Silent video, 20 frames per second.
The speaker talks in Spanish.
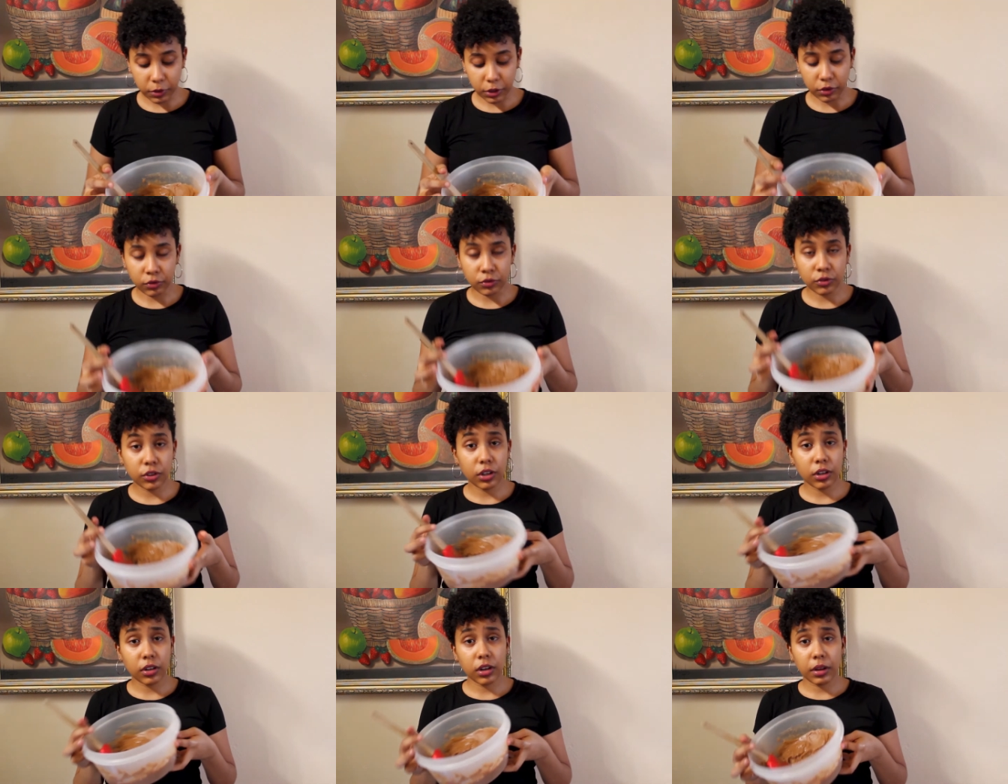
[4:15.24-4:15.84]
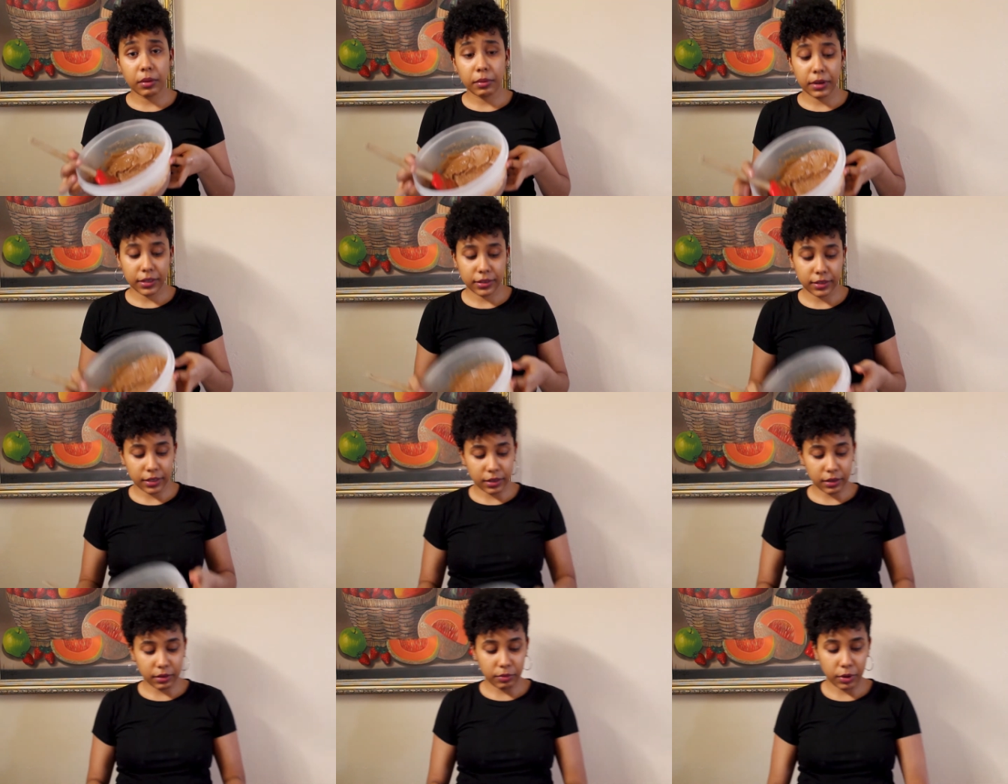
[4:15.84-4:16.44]
Bueno, yo lo que voy a
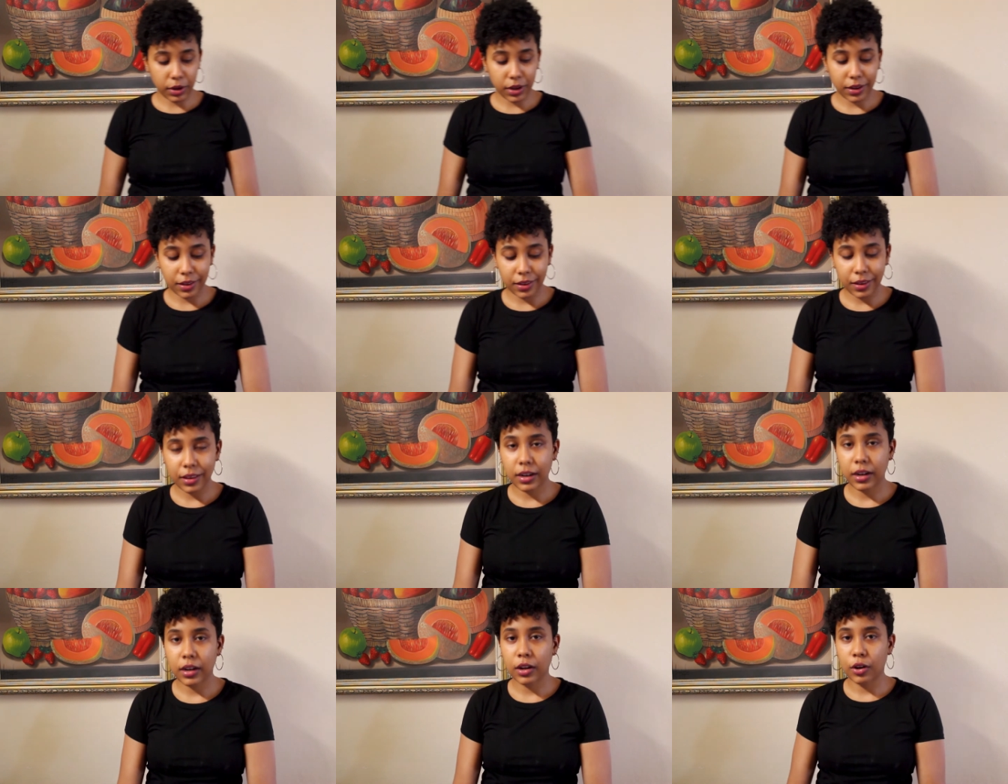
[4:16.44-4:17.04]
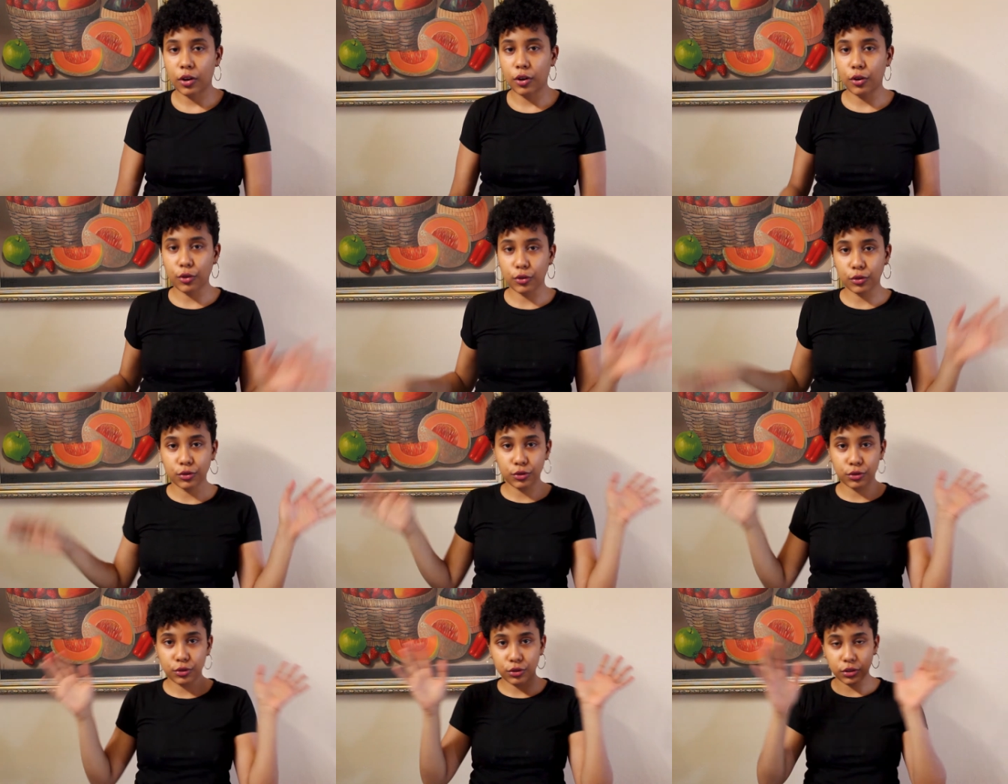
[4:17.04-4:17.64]
hacer, le voy a añadir
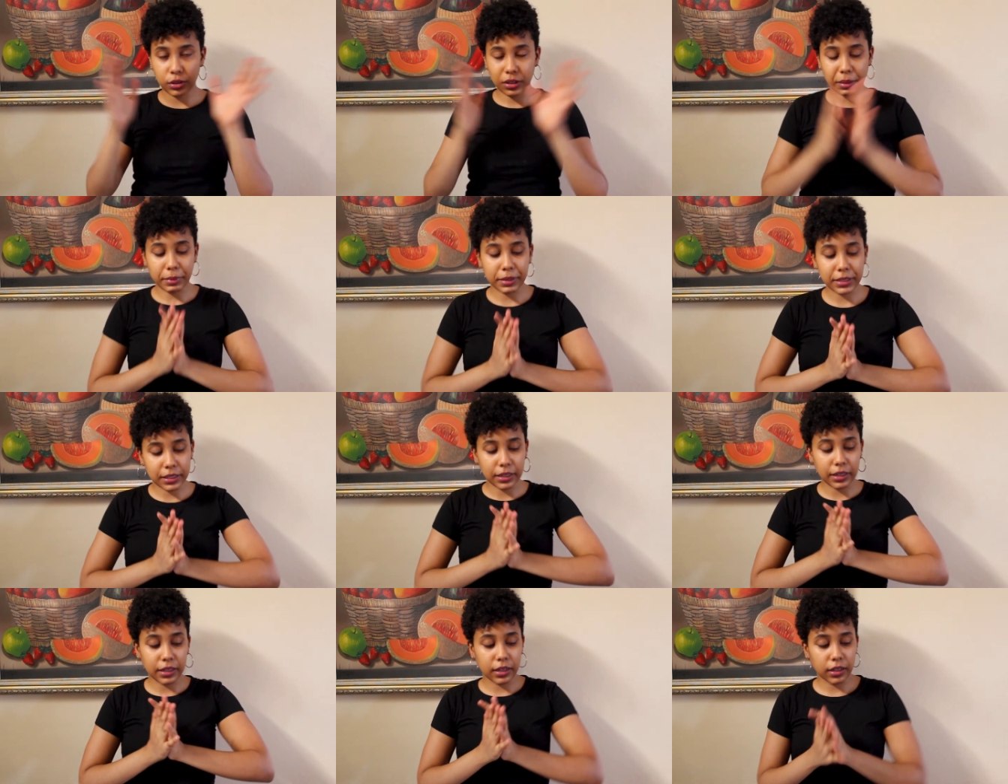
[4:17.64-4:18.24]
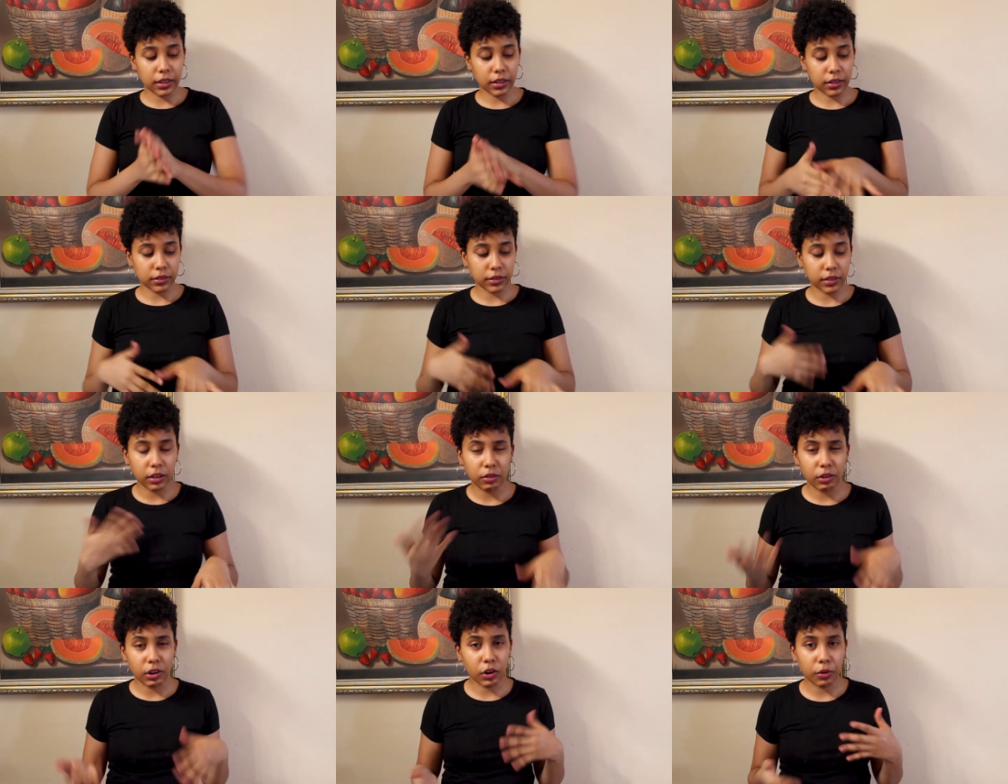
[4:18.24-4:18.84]
los demás ingredientes
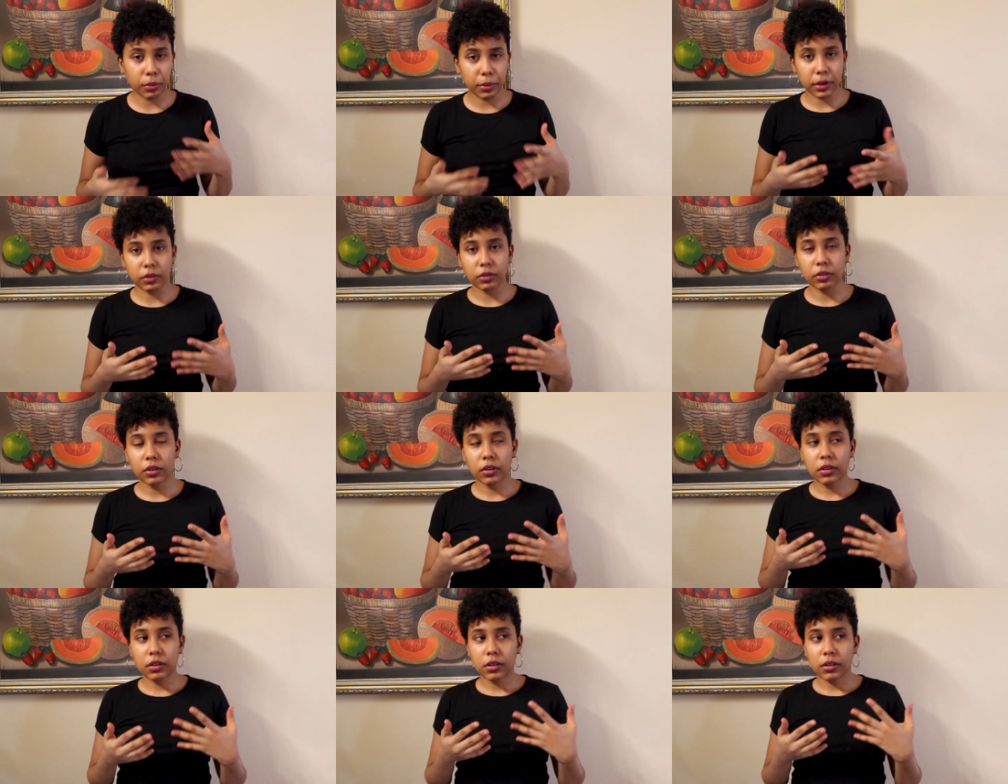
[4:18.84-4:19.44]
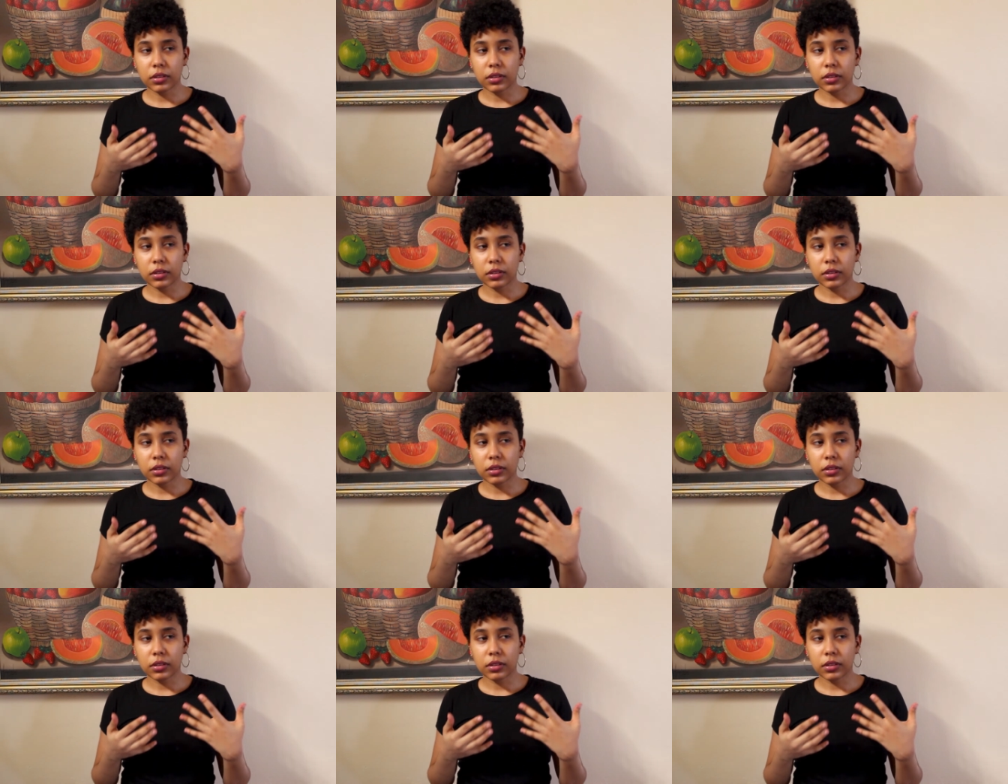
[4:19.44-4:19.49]
y luego veo